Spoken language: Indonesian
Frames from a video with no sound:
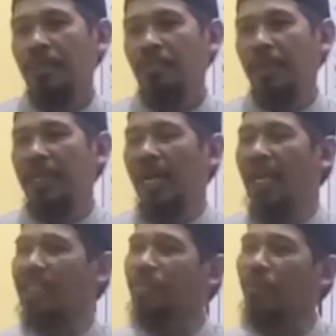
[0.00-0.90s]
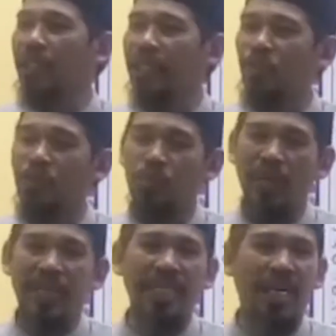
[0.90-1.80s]
Padahal semuanya itu
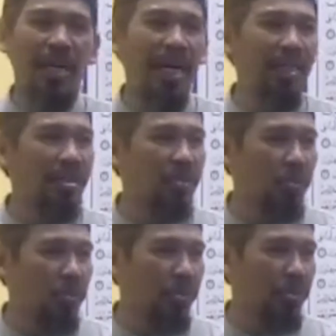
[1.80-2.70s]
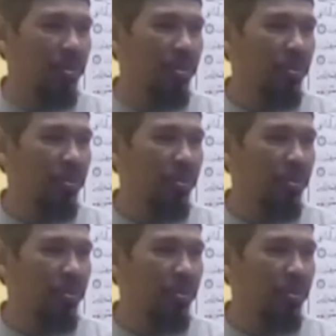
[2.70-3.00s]
sudah ada yang ngatur.